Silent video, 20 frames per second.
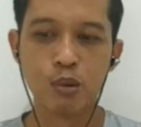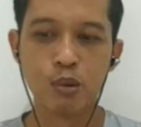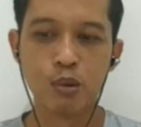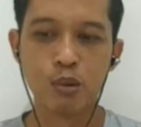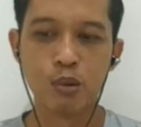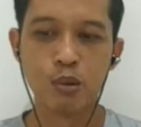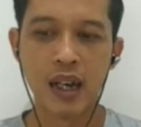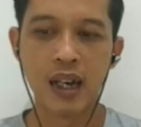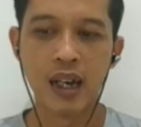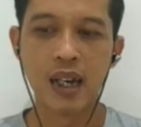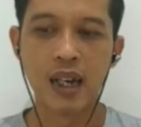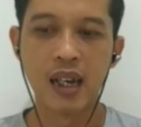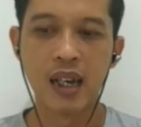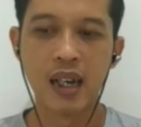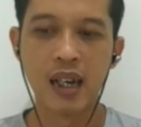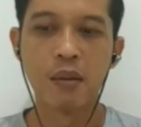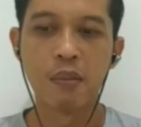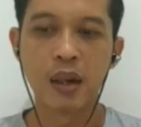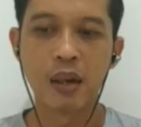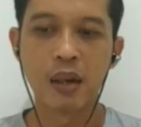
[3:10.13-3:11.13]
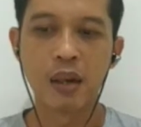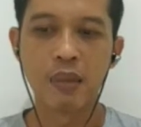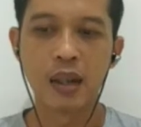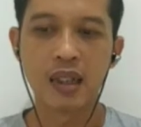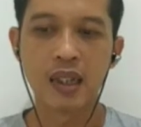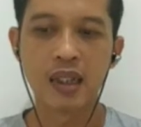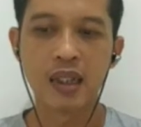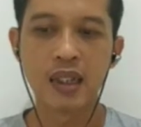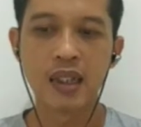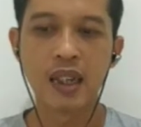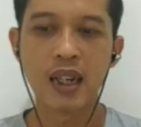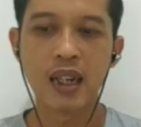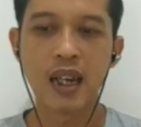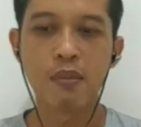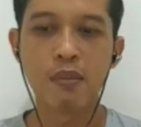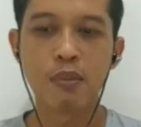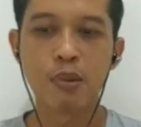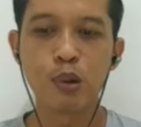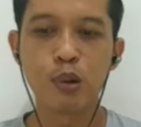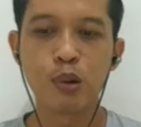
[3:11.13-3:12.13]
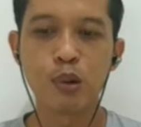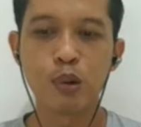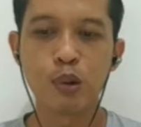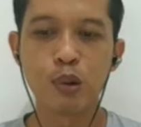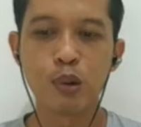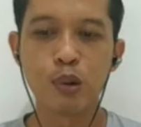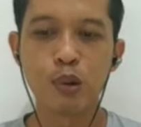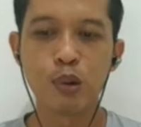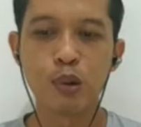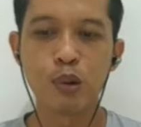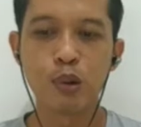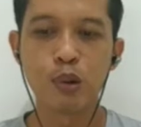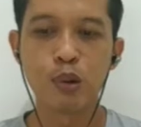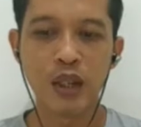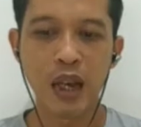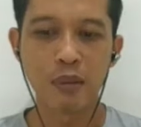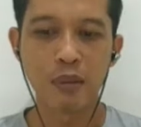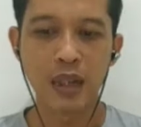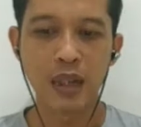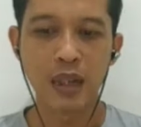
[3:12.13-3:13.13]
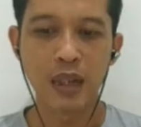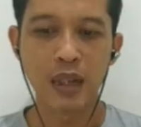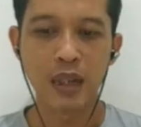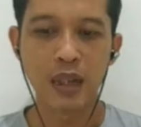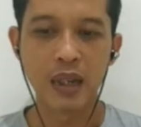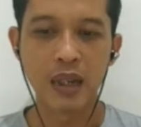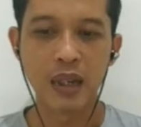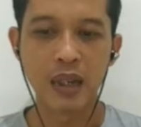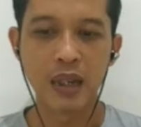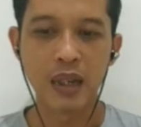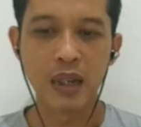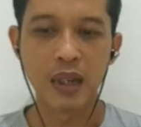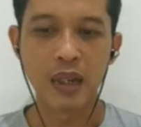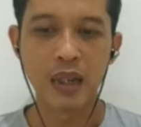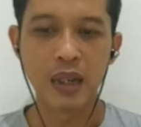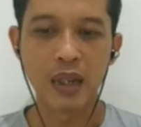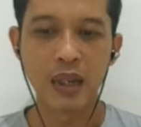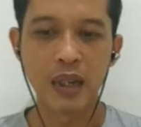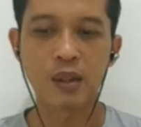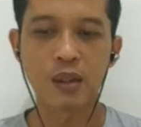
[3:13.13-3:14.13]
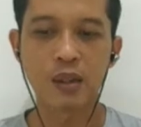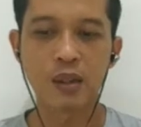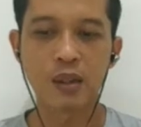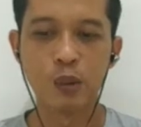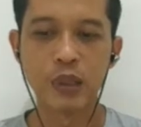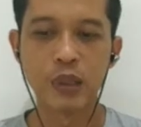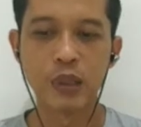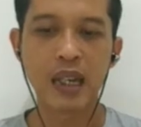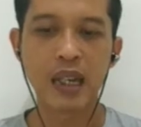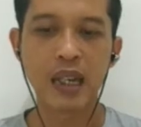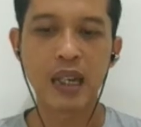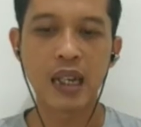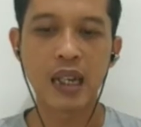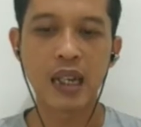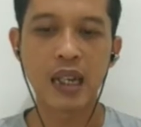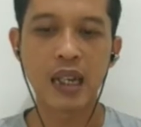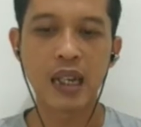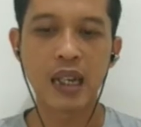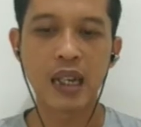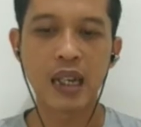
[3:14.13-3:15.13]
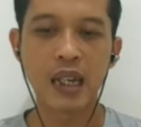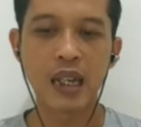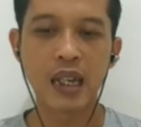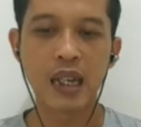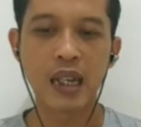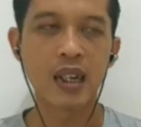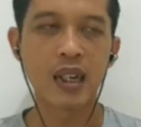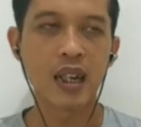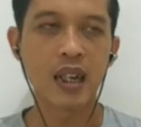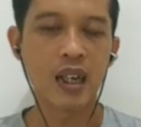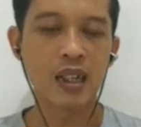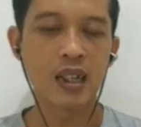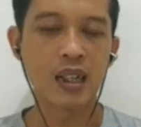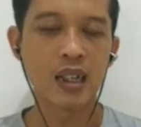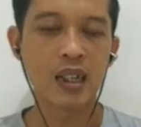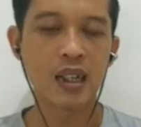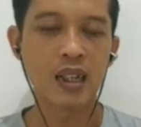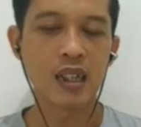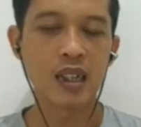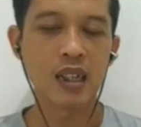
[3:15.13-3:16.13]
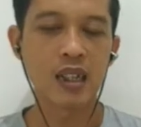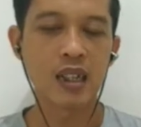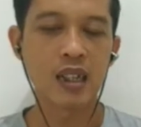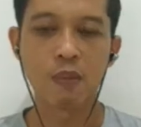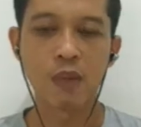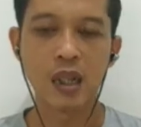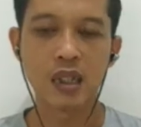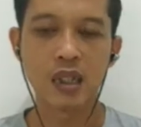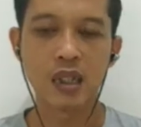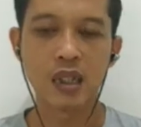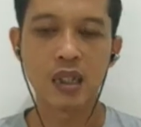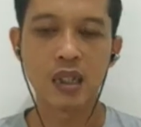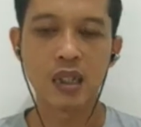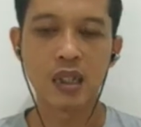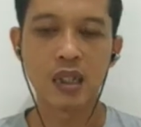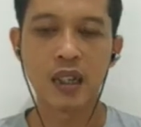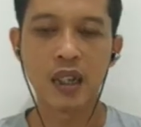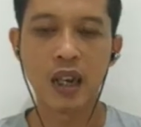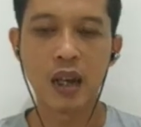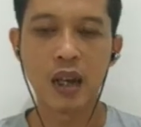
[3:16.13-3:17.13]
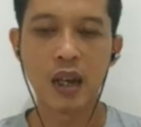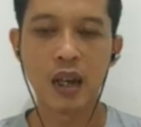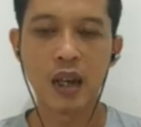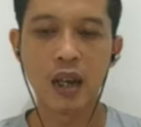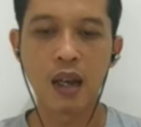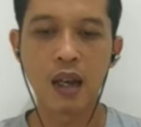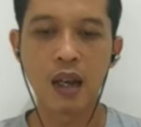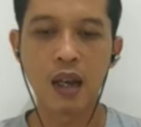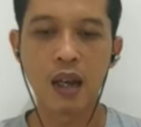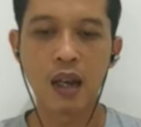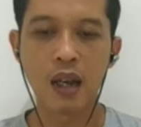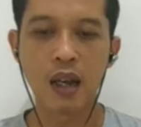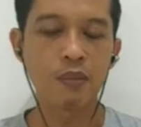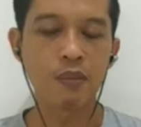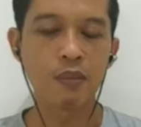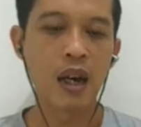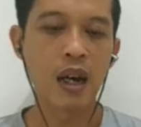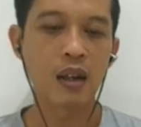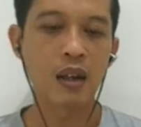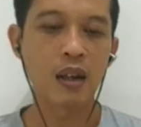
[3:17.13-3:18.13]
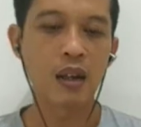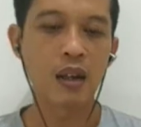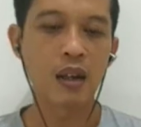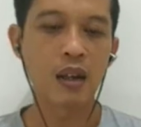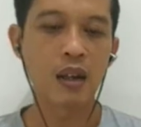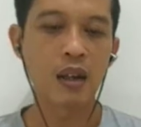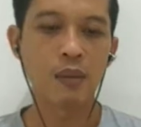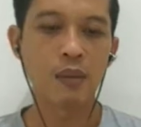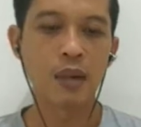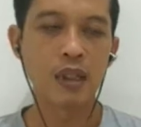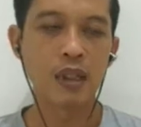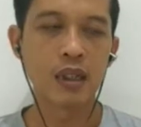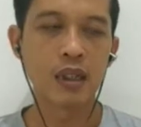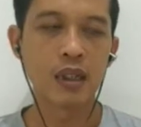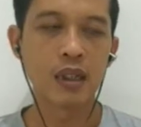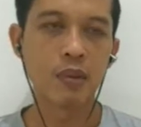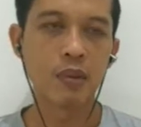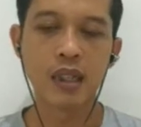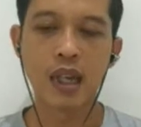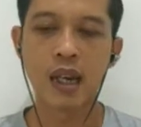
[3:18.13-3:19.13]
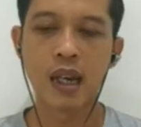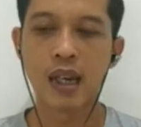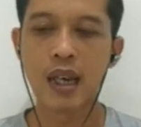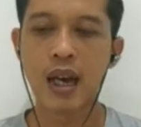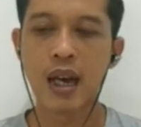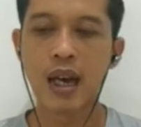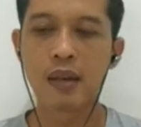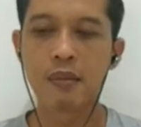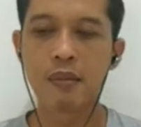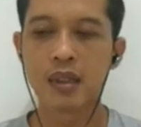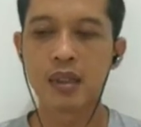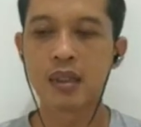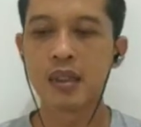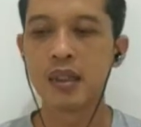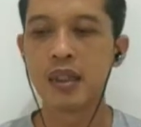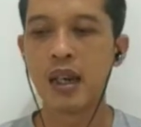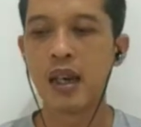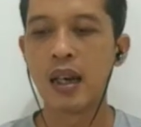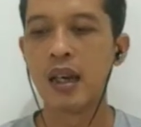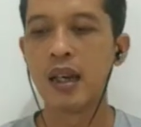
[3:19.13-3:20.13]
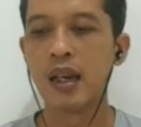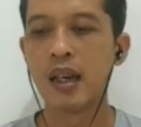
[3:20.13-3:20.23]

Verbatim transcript: Ya, penempatan titik lampu yang biasanya sebelum instalasi dioperasikan adalah sampai dengan pemasangan fitting lampu sangat berpengaruh terhadap hasil pencahayaan pastinya.